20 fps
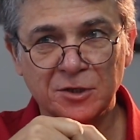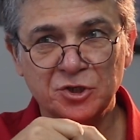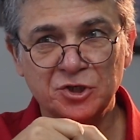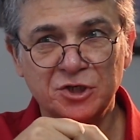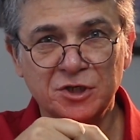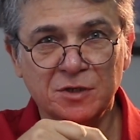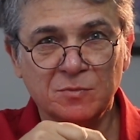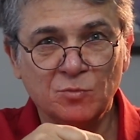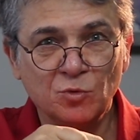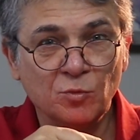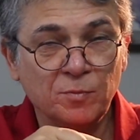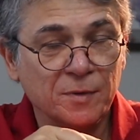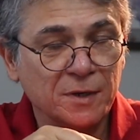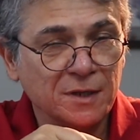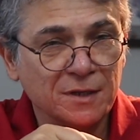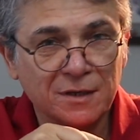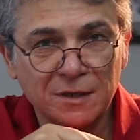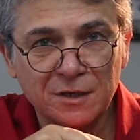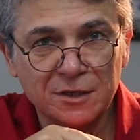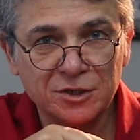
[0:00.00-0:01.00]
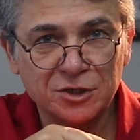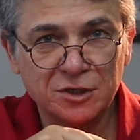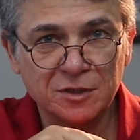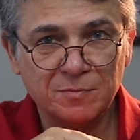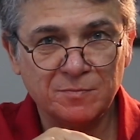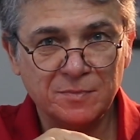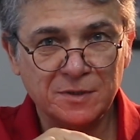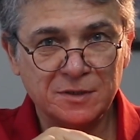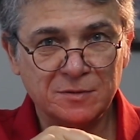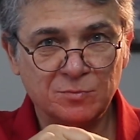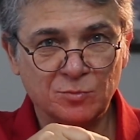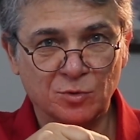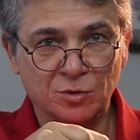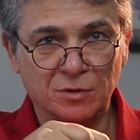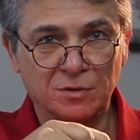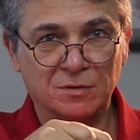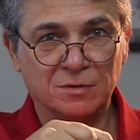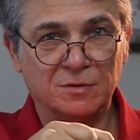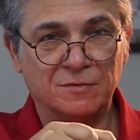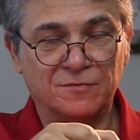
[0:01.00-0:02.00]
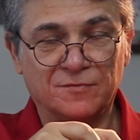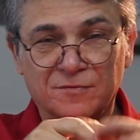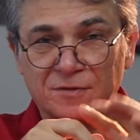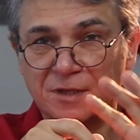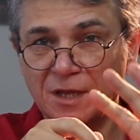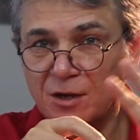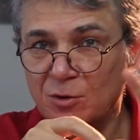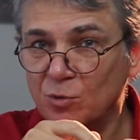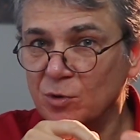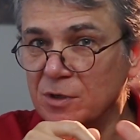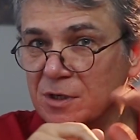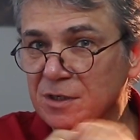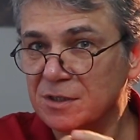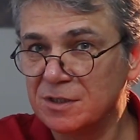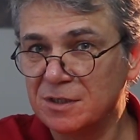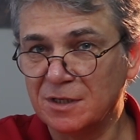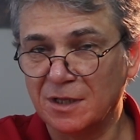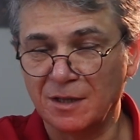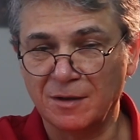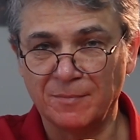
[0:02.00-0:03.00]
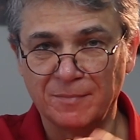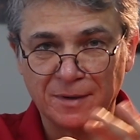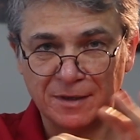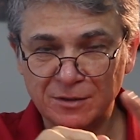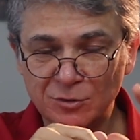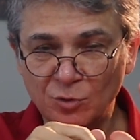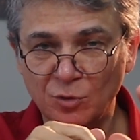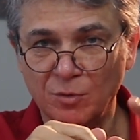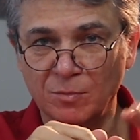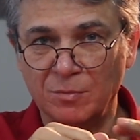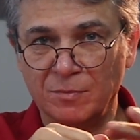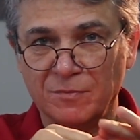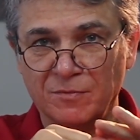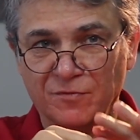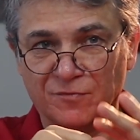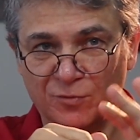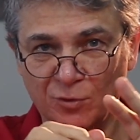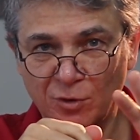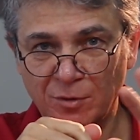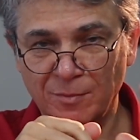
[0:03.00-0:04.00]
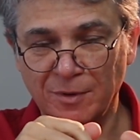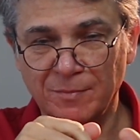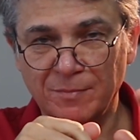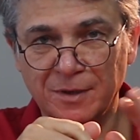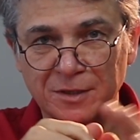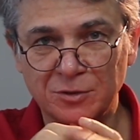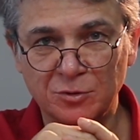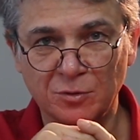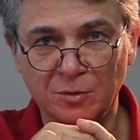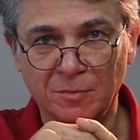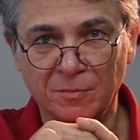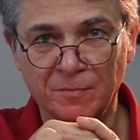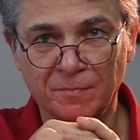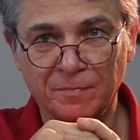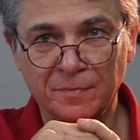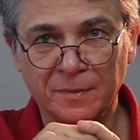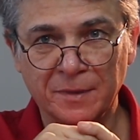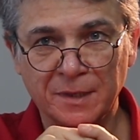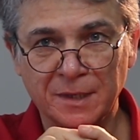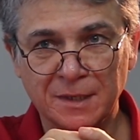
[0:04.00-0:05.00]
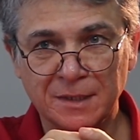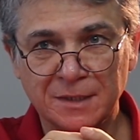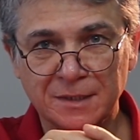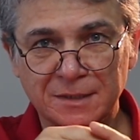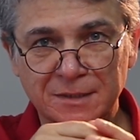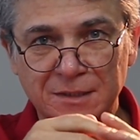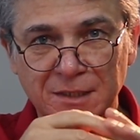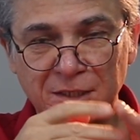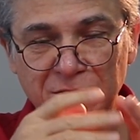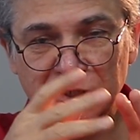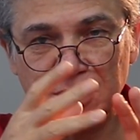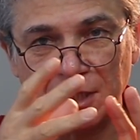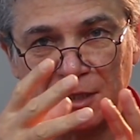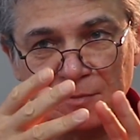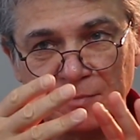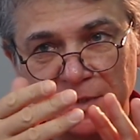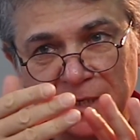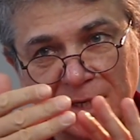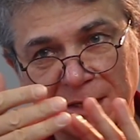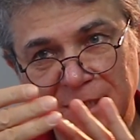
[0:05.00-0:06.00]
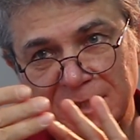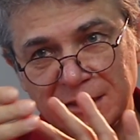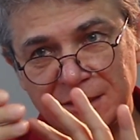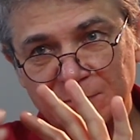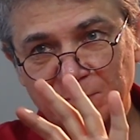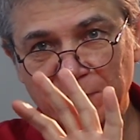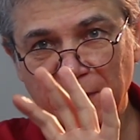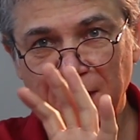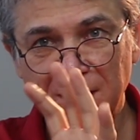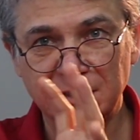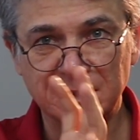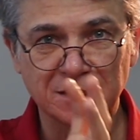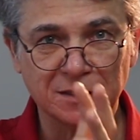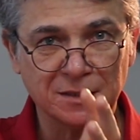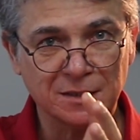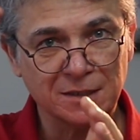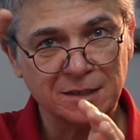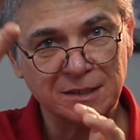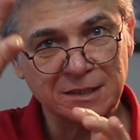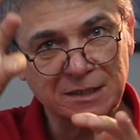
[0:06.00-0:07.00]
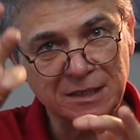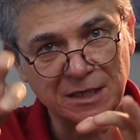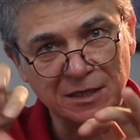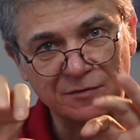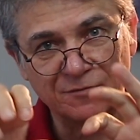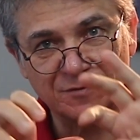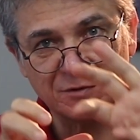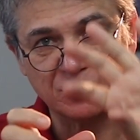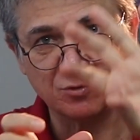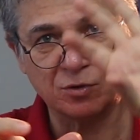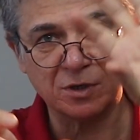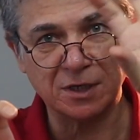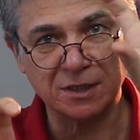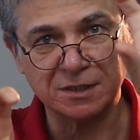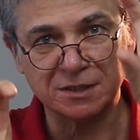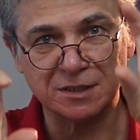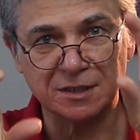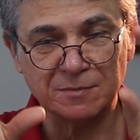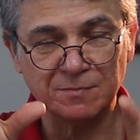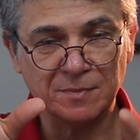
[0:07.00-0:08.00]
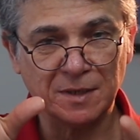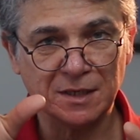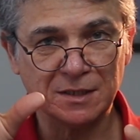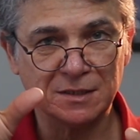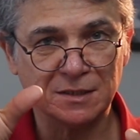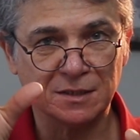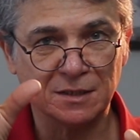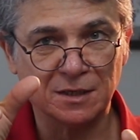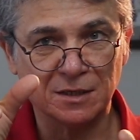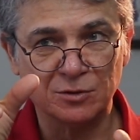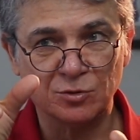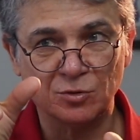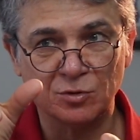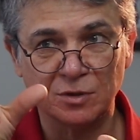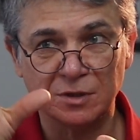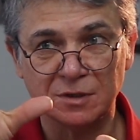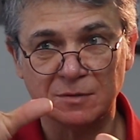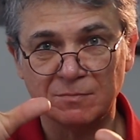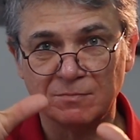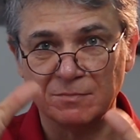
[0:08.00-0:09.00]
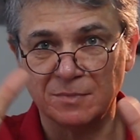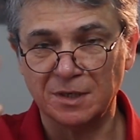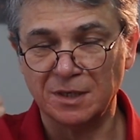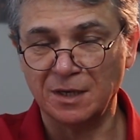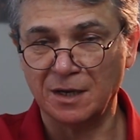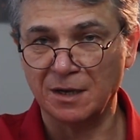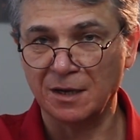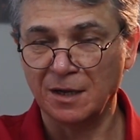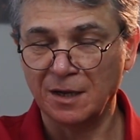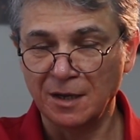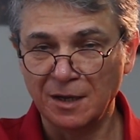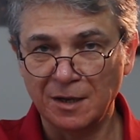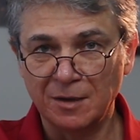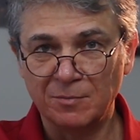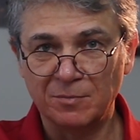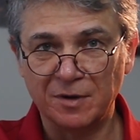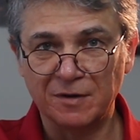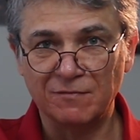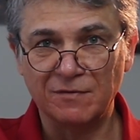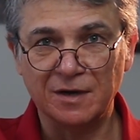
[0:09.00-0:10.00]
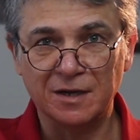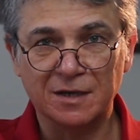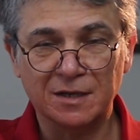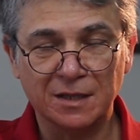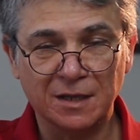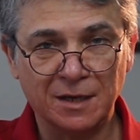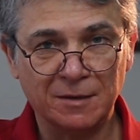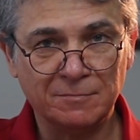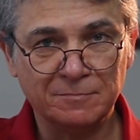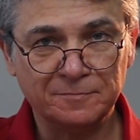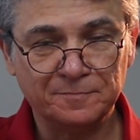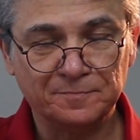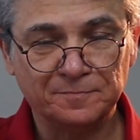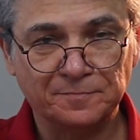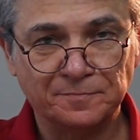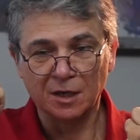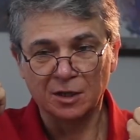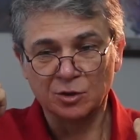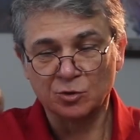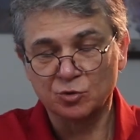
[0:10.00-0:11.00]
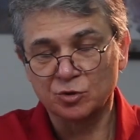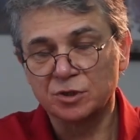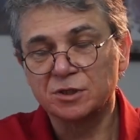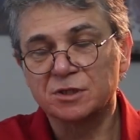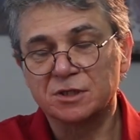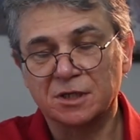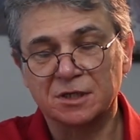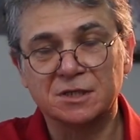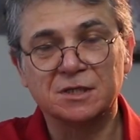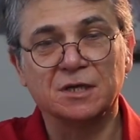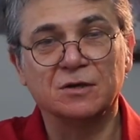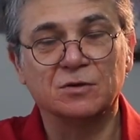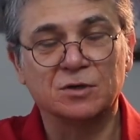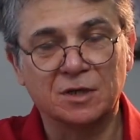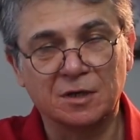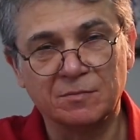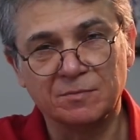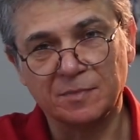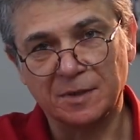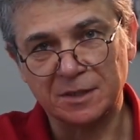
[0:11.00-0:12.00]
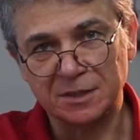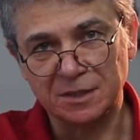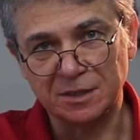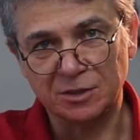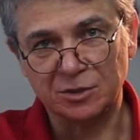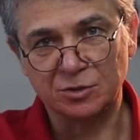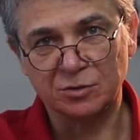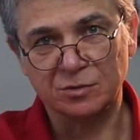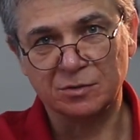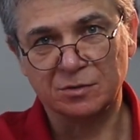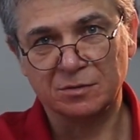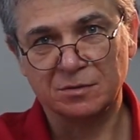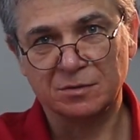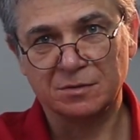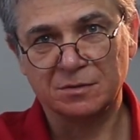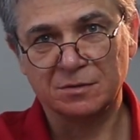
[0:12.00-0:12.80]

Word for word: Чему принадлежит письмо? Второе дело потом, форма потом. Сначала мне из пятен, из конфигурации пятен, которая меня привлекла, нужно составить композицию.